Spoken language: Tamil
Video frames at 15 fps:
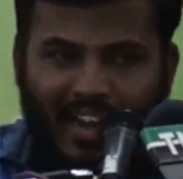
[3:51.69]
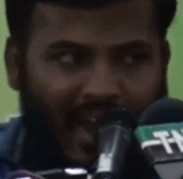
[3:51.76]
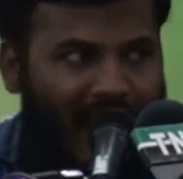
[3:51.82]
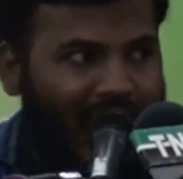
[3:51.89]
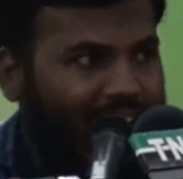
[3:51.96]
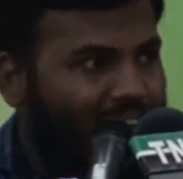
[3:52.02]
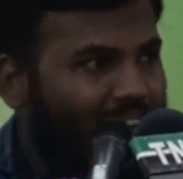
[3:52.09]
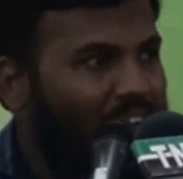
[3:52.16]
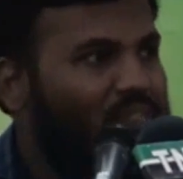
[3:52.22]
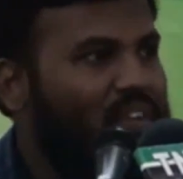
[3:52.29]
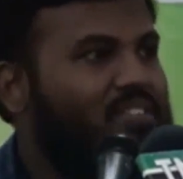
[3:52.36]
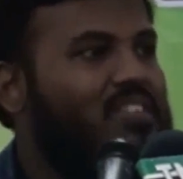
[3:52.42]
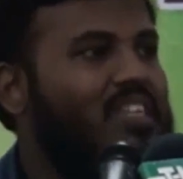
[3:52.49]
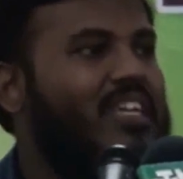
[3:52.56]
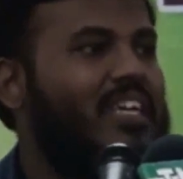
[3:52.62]
காலால
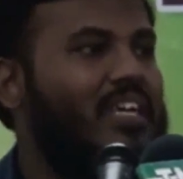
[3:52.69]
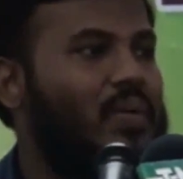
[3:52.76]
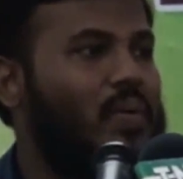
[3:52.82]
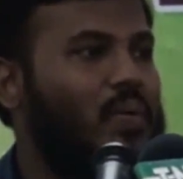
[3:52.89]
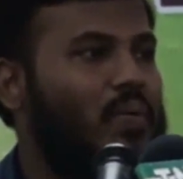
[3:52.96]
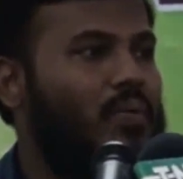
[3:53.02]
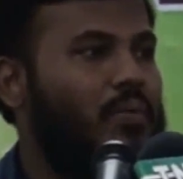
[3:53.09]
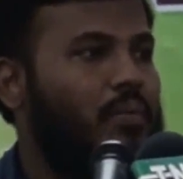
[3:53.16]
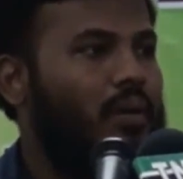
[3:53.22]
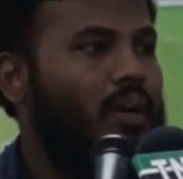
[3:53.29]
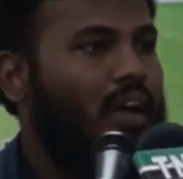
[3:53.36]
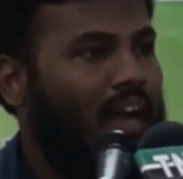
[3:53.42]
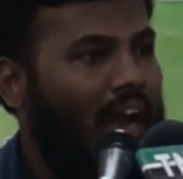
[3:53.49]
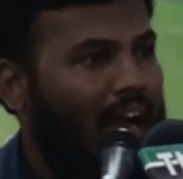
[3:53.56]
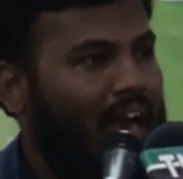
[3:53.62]
ஃபர்ஸ்ட் கீறும்
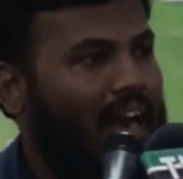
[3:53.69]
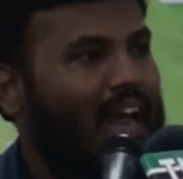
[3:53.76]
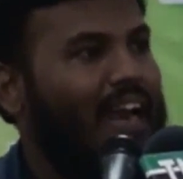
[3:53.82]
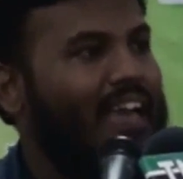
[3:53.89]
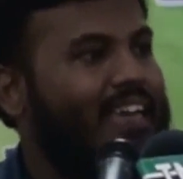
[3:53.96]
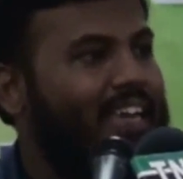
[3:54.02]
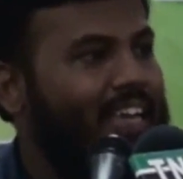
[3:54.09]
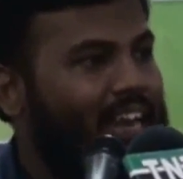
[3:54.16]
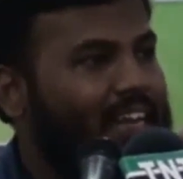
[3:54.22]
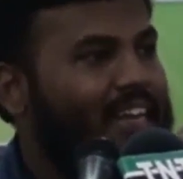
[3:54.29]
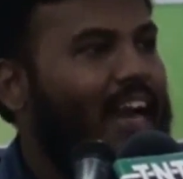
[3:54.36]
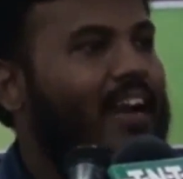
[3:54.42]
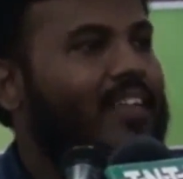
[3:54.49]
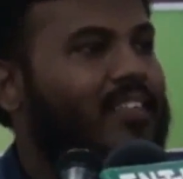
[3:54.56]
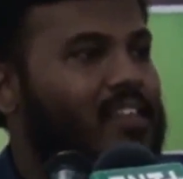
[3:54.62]
காலால
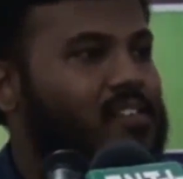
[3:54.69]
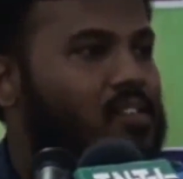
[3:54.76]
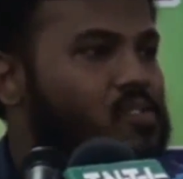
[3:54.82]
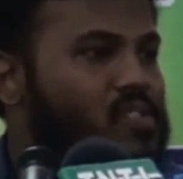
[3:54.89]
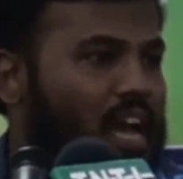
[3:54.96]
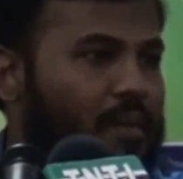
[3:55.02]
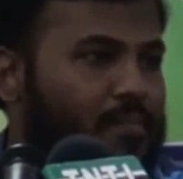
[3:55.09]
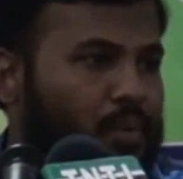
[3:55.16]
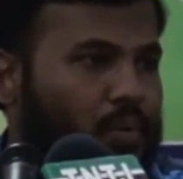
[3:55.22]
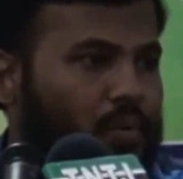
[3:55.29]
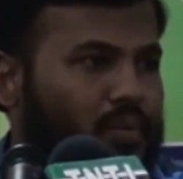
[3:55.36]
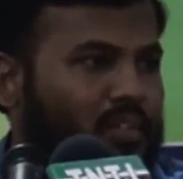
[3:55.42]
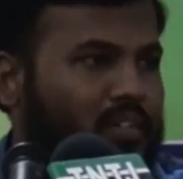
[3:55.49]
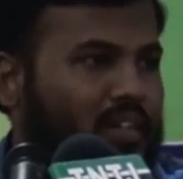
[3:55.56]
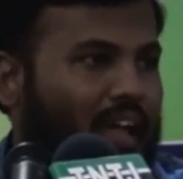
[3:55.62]
கீறிட்டு அடுத்து என்ன செய்யும்
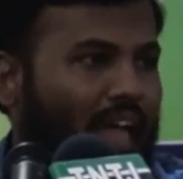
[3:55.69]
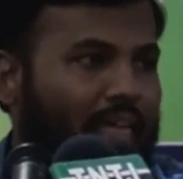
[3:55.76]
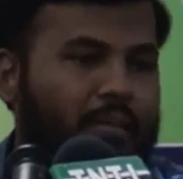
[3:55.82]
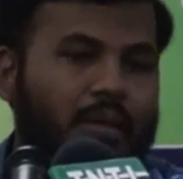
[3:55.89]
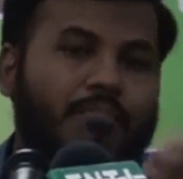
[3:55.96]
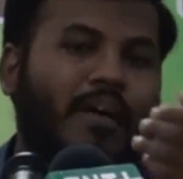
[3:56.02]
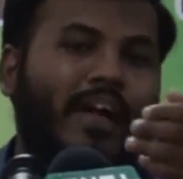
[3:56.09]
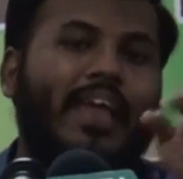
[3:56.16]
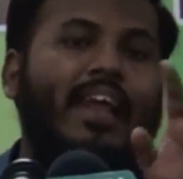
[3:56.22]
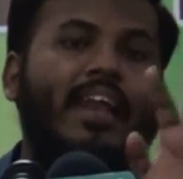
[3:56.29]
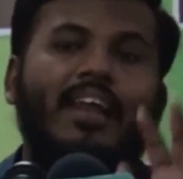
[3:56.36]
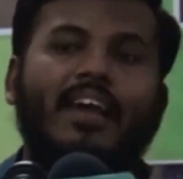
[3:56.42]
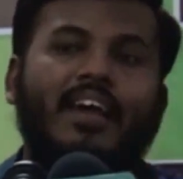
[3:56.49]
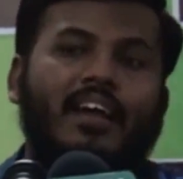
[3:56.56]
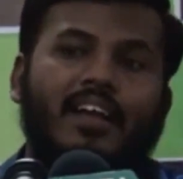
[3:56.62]
சாப்பிடும் அதே மாதிரி
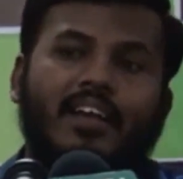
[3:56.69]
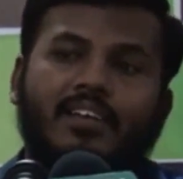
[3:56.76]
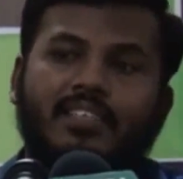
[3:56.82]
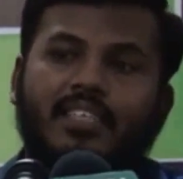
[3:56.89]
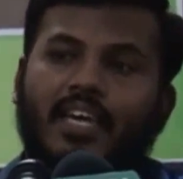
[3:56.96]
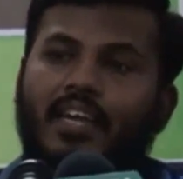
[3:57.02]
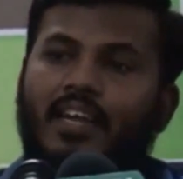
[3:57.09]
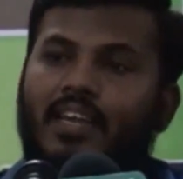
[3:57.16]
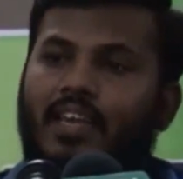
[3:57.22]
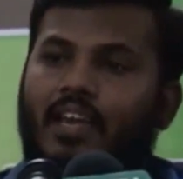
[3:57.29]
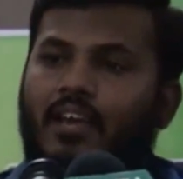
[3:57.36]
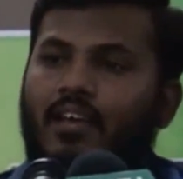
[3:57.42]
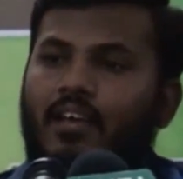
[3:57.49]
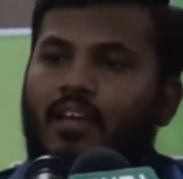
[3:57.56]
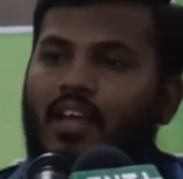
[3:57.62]
மயில் இனங்கள் இருக்குதா இல்லையா